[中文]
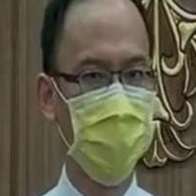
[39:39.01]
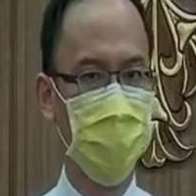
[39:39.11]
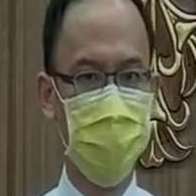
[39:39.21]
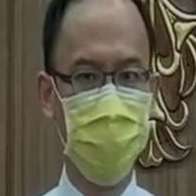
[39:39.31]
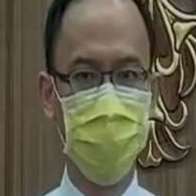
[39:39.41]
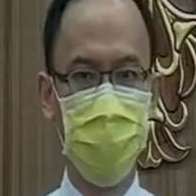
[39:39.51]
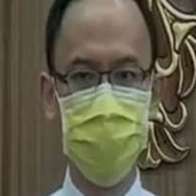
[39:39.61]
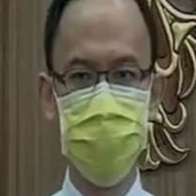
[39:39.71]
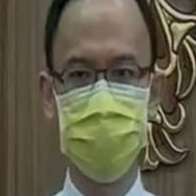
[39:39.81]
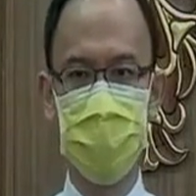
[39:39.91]
还有网
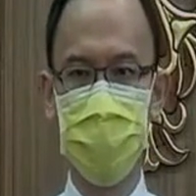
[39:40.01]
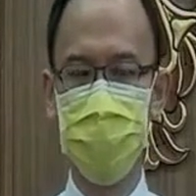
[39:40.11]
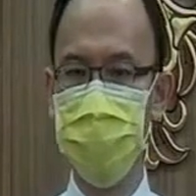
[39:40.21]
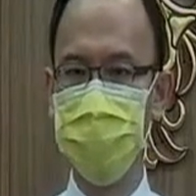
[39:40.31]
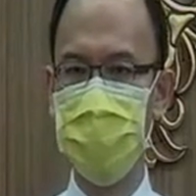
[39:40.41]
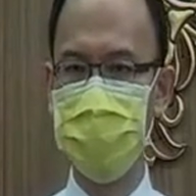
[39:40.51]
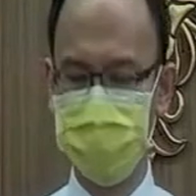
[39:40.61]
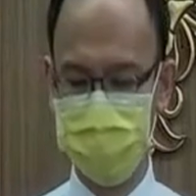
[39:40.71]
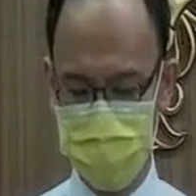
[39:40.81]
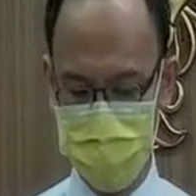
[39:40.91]
络上、云端
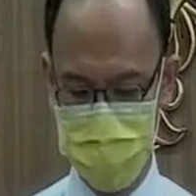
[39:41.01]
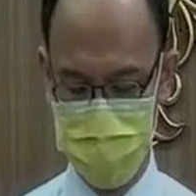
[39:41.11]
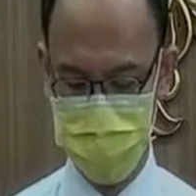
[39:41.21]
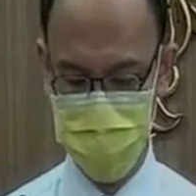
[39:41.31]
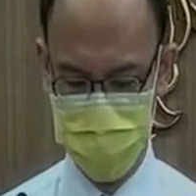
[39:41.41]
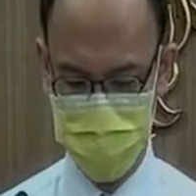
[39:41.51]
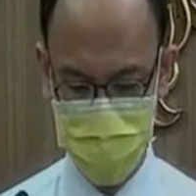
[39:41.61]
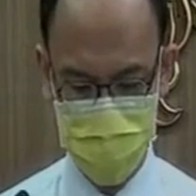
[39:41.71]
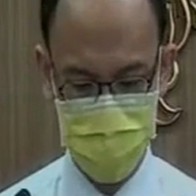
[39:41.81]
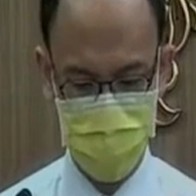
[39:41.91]
上的我们的
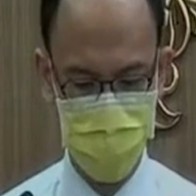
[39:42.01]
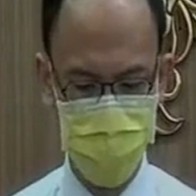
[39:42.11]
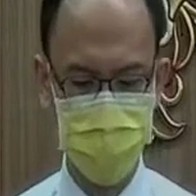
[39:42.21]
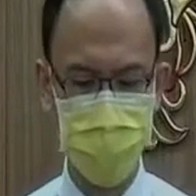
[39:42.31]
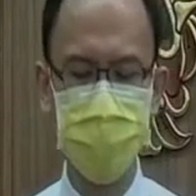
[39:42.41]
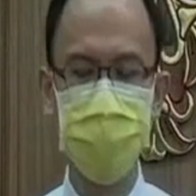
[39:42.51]
好朋友们，